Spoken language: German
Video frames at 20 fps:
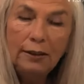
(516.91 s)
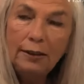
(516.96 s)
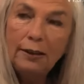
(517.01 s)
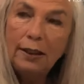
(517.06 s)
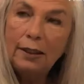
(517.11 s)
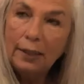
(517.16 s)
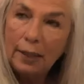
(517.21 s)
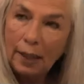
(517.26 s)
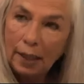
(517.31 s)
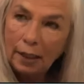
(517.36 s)

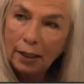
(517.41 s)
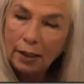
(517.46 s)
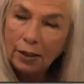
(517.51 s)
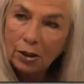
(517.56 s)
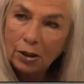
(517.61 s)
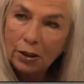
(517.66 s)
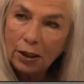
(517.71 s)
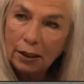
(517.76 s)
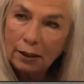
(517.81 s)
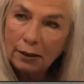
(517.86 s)
die danach
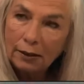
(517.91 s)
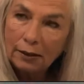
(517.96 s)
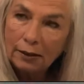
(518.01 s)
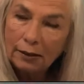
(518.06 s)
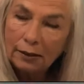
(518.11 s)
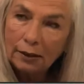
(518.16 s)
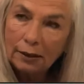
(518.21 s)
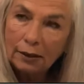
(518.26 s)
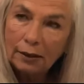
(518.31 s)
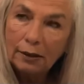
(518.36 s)

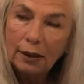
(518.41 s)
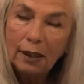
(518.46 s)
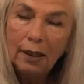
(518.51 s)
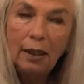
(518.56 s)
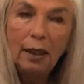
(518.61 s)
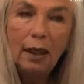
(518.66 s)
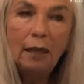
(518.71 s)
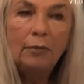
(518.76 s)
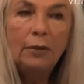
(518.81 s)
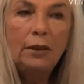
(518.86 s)
entstanden sind,
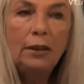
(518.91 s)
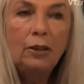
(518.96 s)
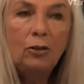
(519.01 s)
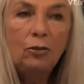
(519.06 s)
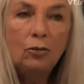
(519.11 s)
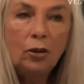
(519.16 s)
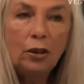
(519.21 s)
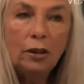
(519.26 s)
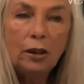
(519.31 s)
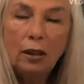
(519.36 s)
aber
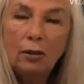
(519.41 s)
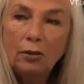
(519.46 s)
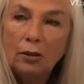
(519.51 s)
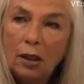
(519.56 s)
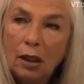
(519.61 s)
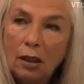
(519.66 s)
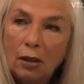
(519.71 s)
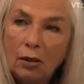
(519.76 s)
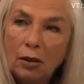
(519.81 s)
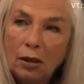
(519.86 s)
die
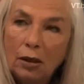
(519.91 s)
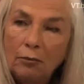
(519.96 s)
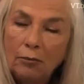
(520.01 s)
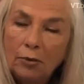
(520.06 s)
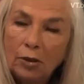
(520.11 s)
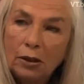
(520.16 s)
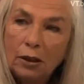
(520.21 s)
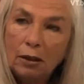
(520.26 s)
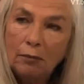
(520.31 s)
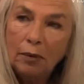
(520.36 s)
durchaus auch
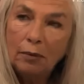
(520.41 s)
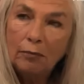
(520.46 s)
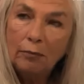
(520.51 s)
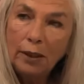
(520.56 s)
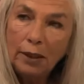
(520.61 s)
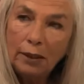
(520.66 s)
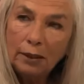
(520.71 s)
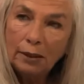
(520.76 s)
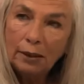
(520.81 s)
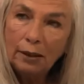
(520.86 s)
im
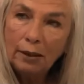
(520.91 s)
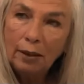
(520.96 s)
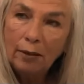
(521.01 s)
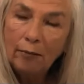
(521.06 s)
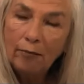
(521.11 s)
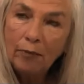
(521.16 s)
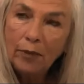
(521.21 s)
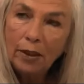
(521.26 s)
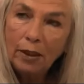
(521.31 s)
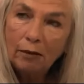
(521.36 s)
Zusammenhang mit